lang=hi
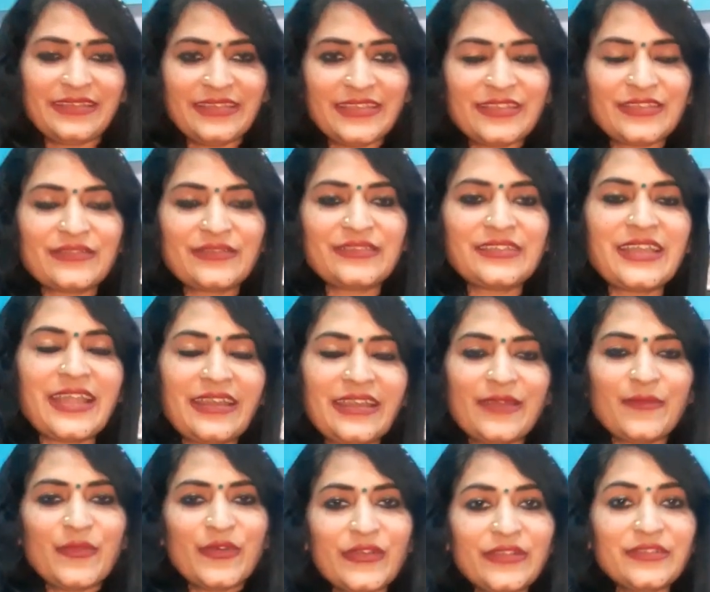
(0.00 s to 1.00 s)
ये
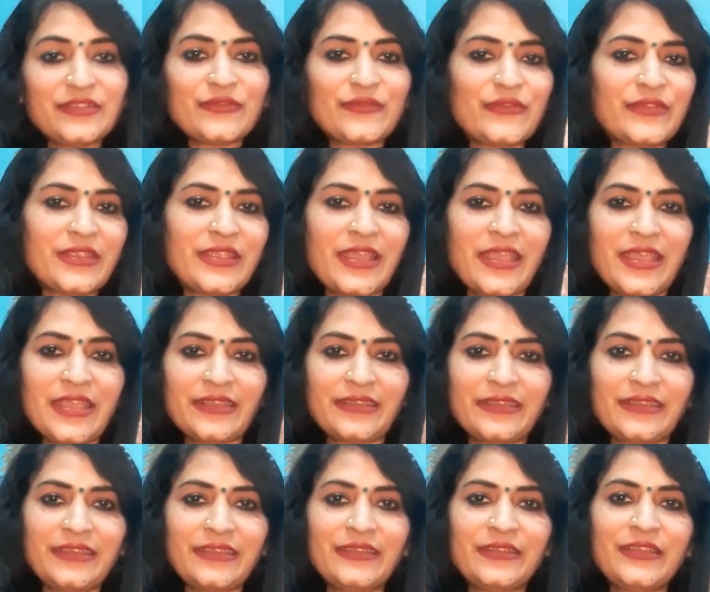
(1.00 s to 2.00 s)
जानना बहुत ज़रूरी है
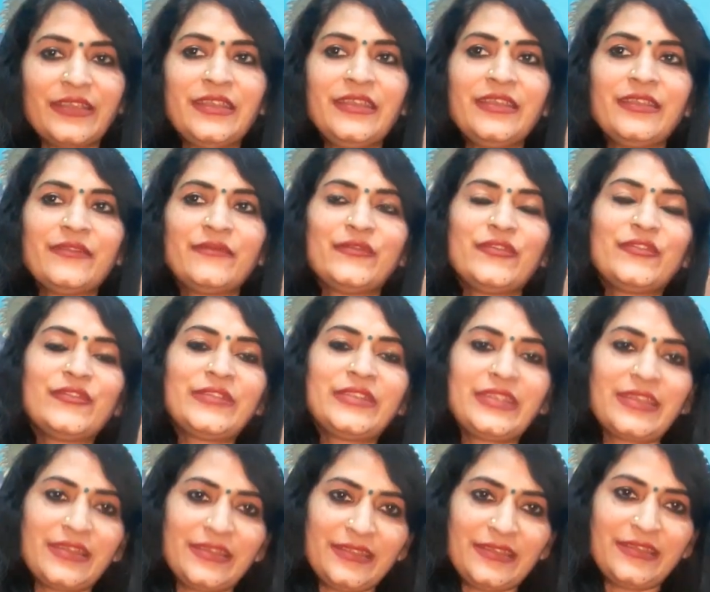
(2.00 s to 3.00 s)
कि वो
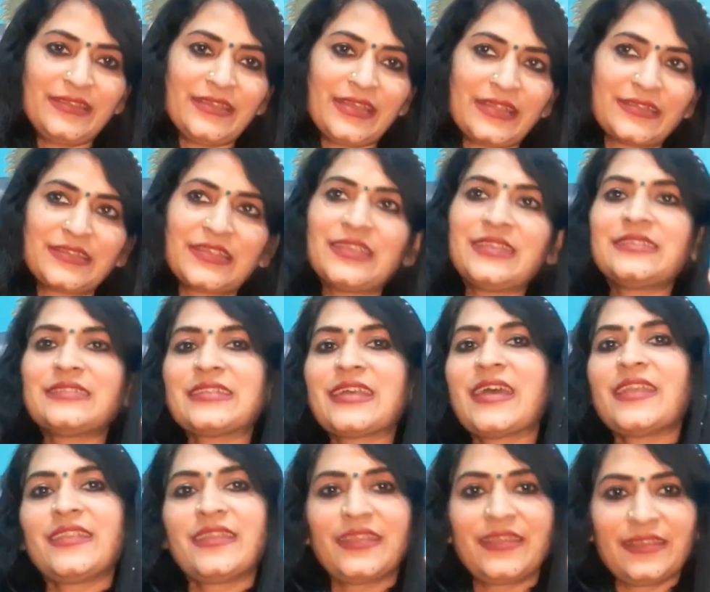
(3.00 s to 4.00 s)
रियली अच्छे
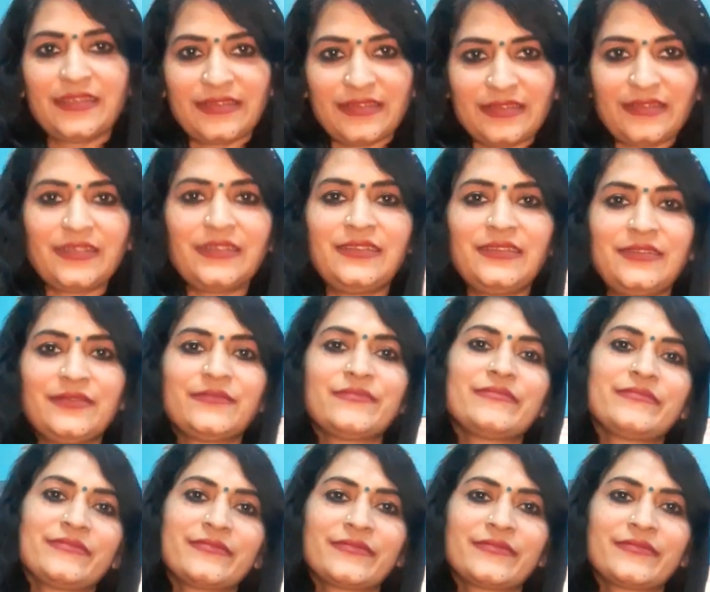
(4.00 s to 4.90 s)
इंसान हैं कि नहीं